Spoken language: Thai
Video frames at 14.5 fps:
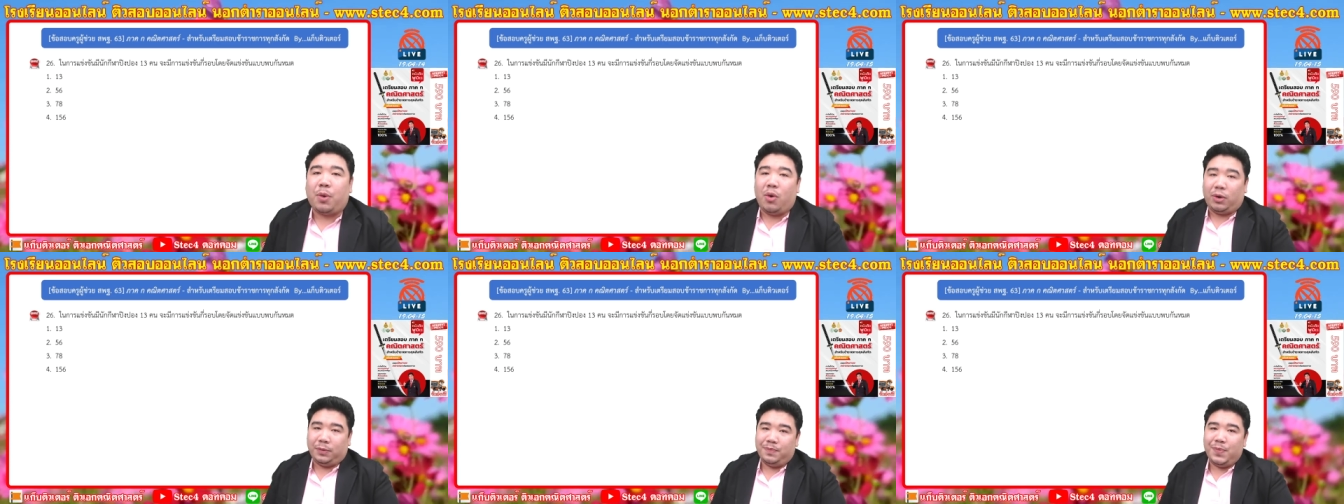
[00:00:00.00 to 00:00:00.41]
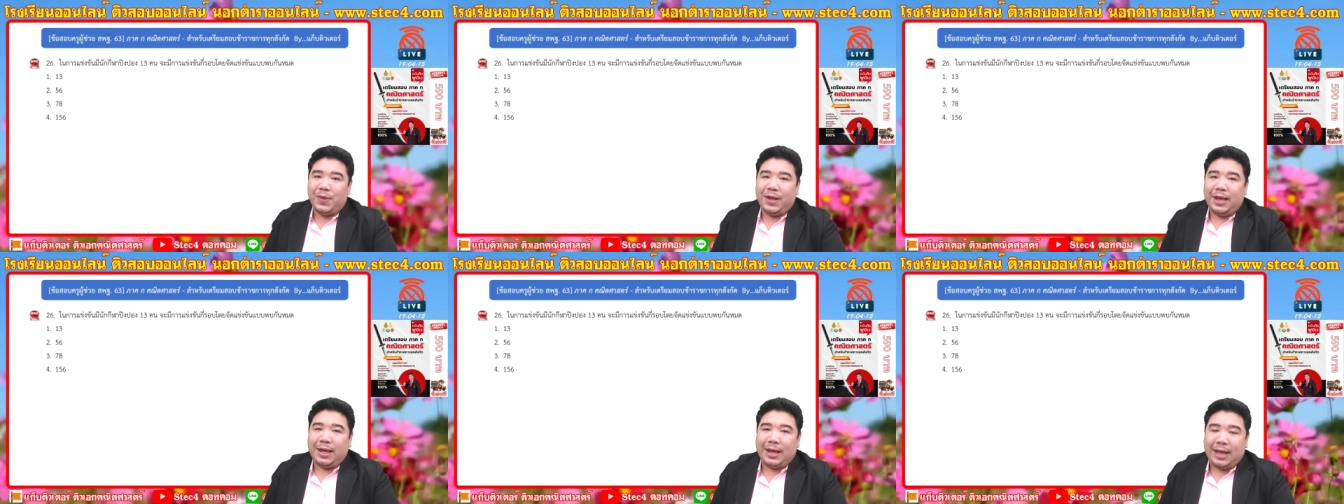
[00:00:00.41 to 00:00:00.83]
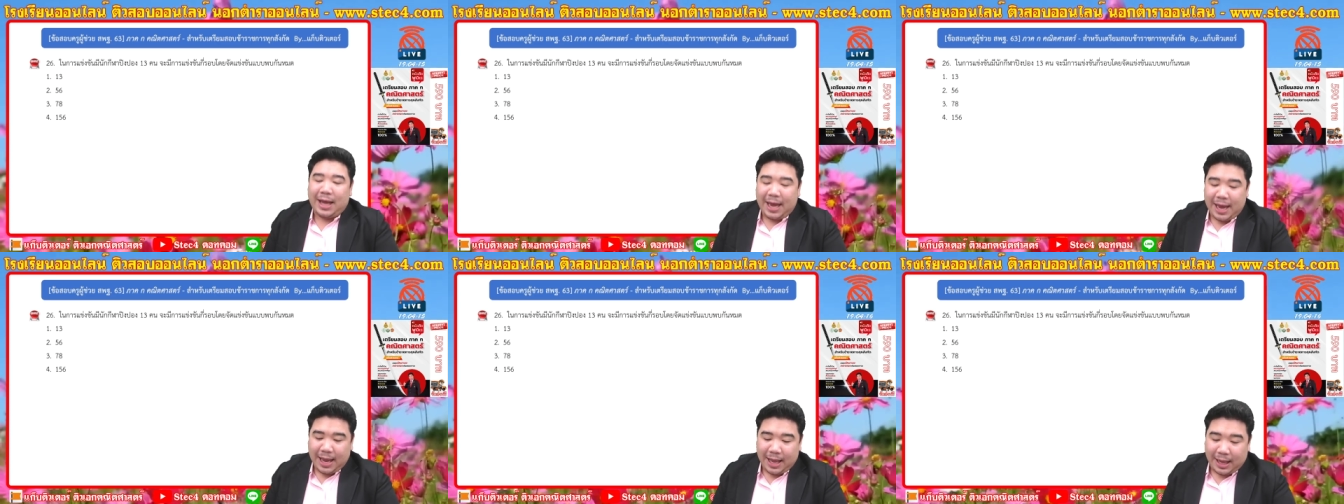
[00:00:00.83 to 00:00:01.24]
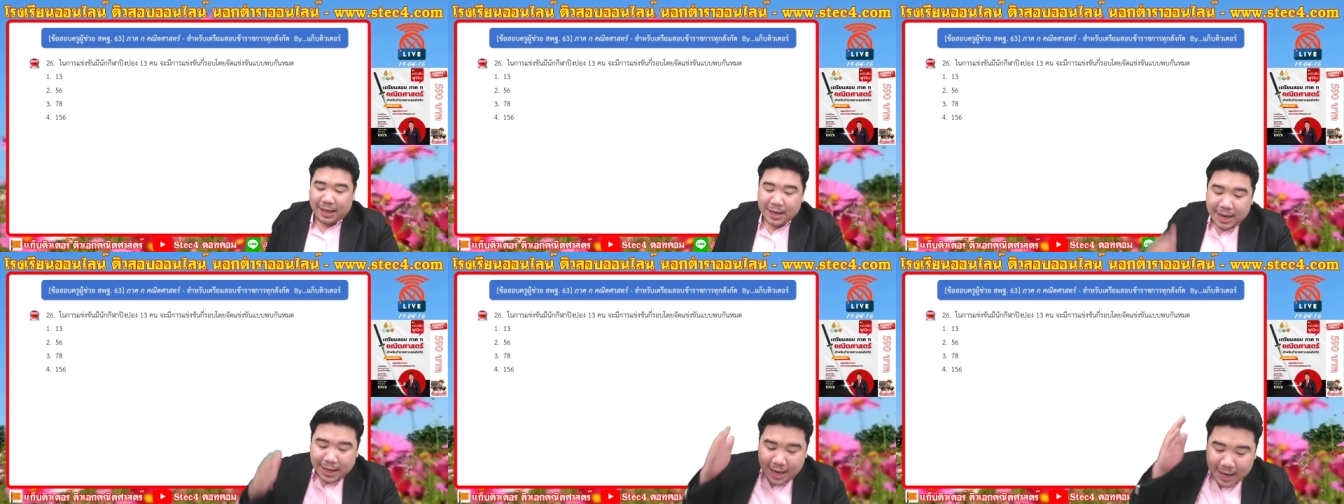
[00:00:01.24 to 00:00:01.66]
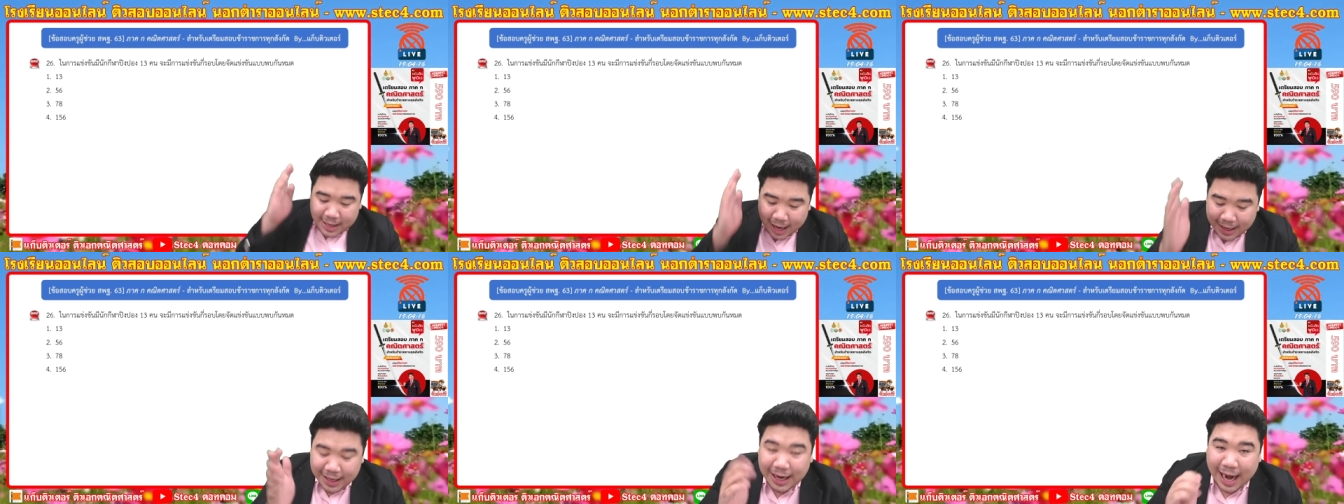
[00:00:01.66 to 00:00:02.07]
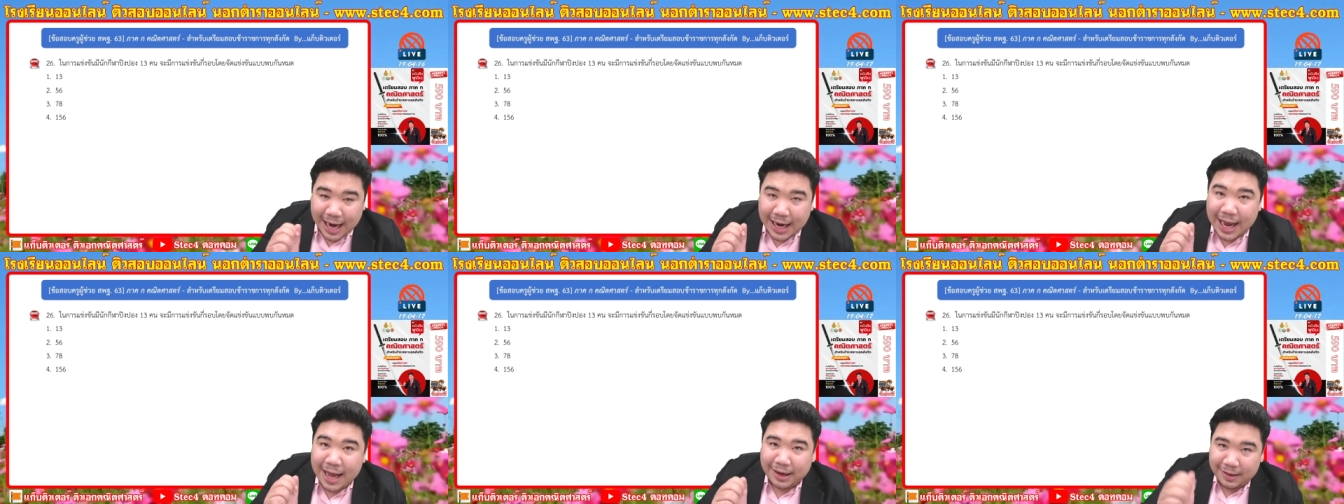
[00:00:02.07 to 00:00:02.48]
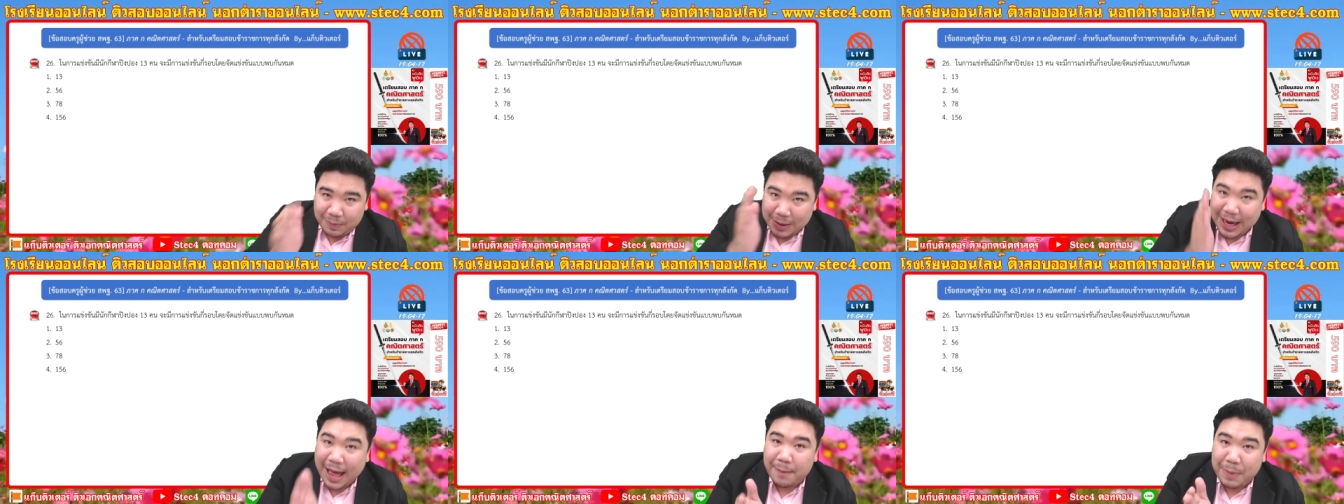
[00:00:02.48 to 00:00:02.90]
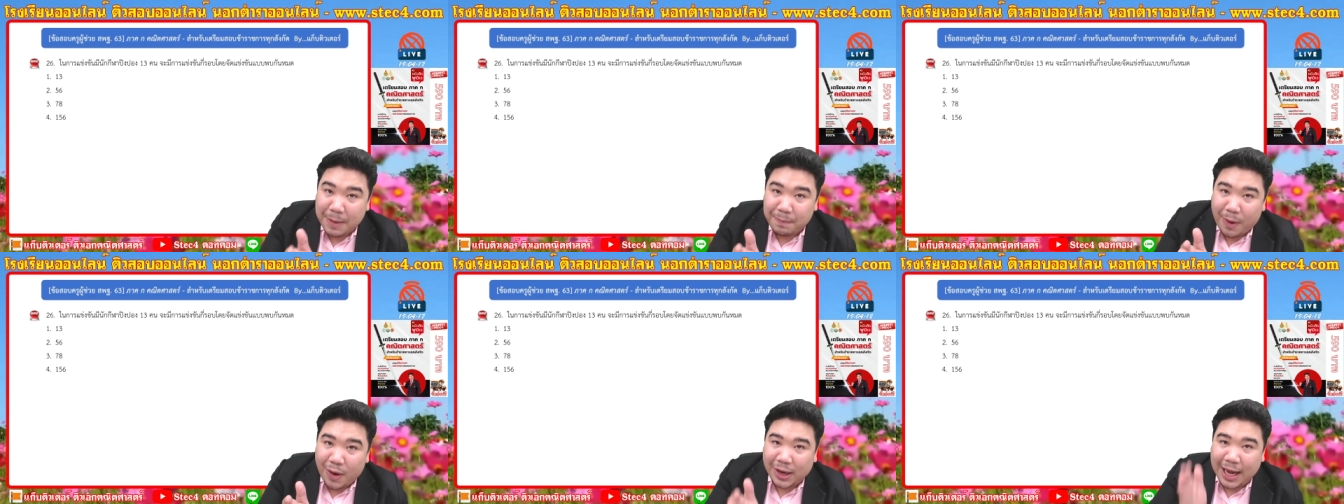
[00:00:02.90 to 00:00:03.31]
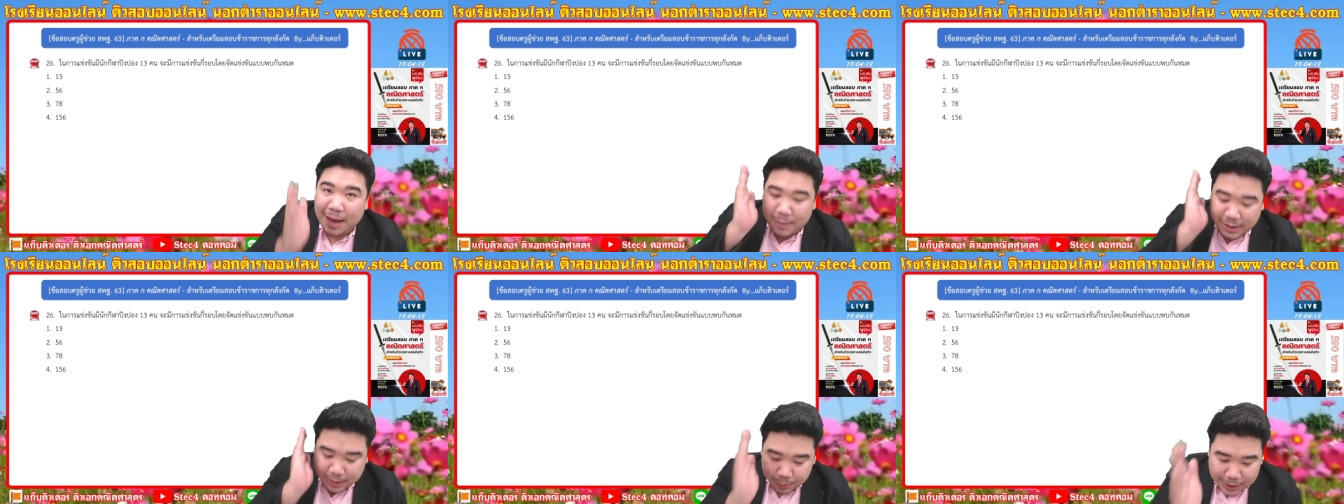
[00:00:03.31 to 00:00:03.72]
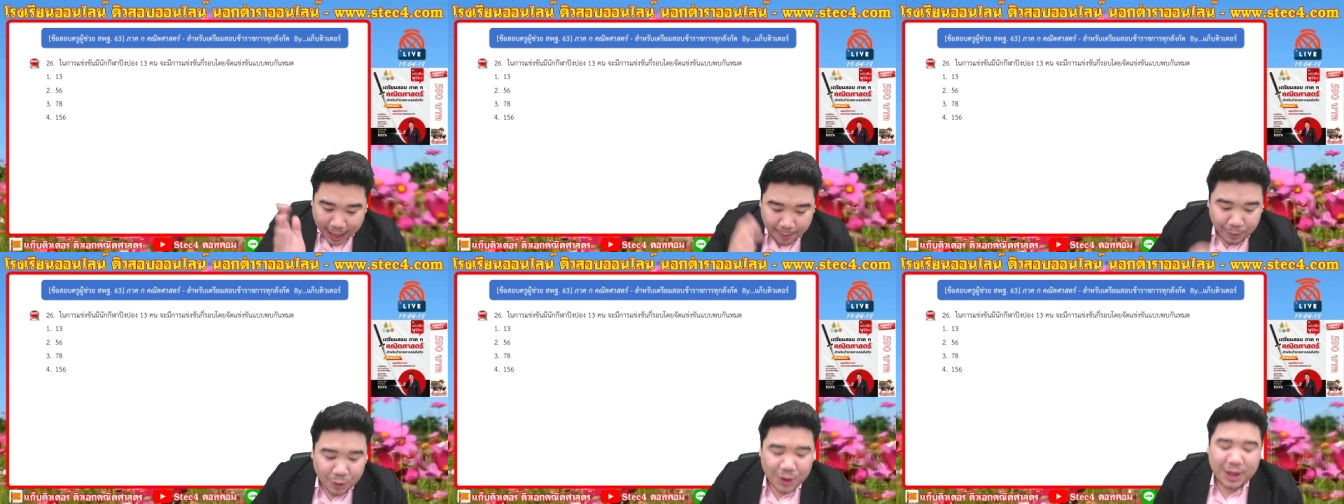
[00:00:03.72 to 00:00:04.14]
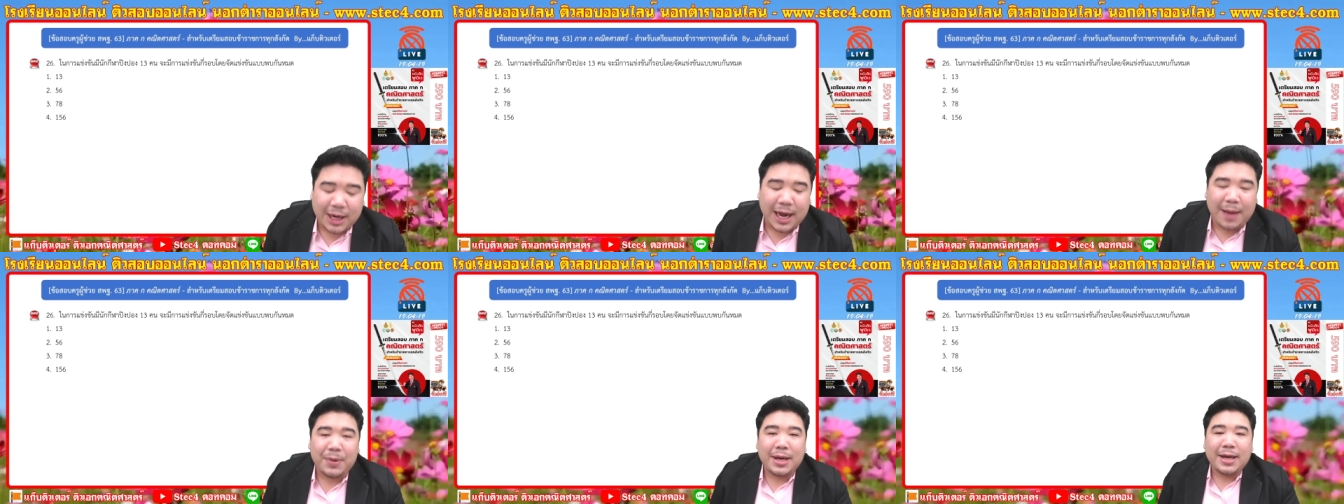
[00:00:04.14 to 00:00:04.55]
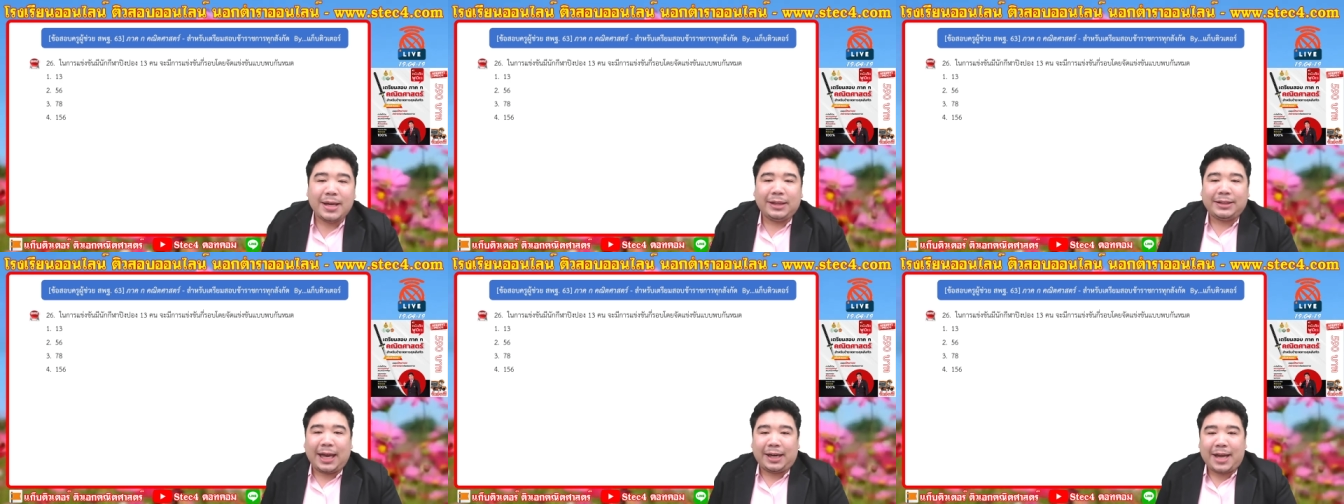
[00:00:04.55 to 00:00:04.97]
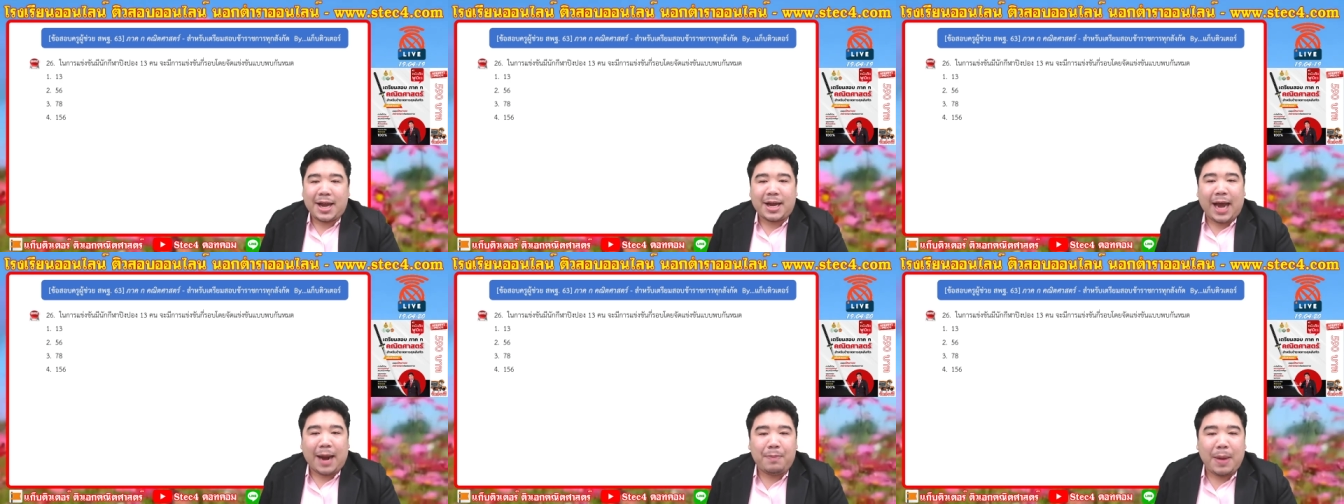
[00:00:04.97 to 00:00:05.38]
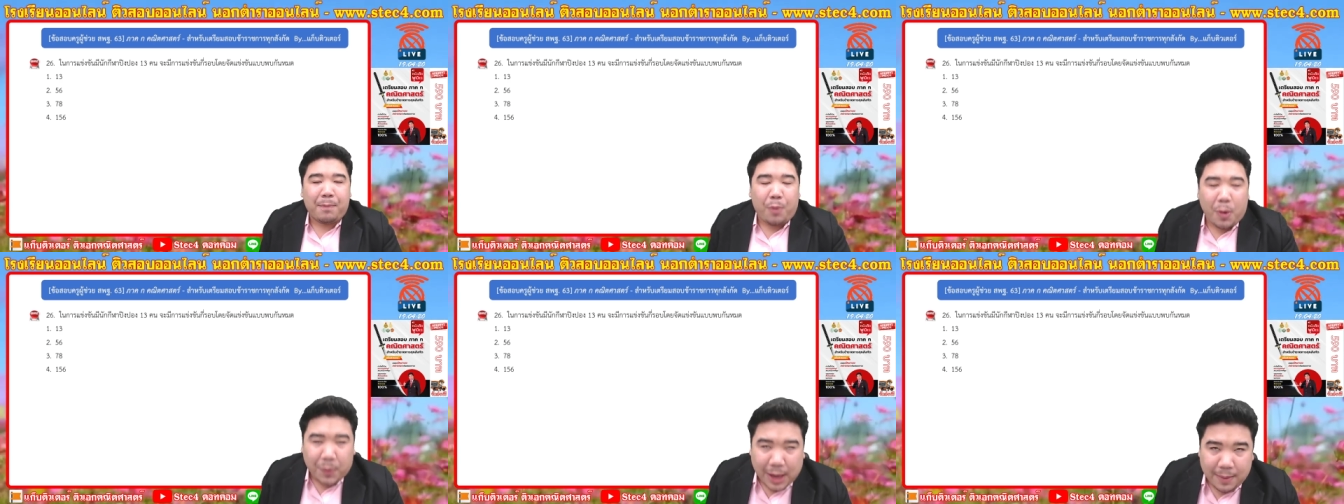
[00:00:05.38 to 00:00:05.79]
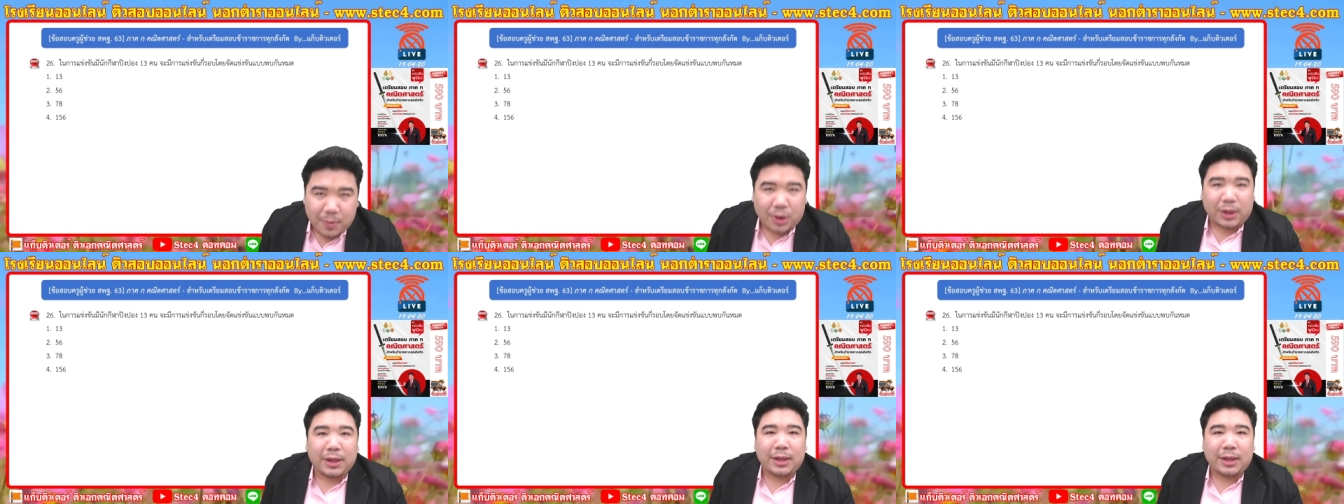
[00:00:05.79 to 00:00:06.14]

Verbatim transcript: 156ในการแข่งขันนะวีลาปิงปองนะมี 13 คนนะครับจัดแข่งขันแบบพบกันหมด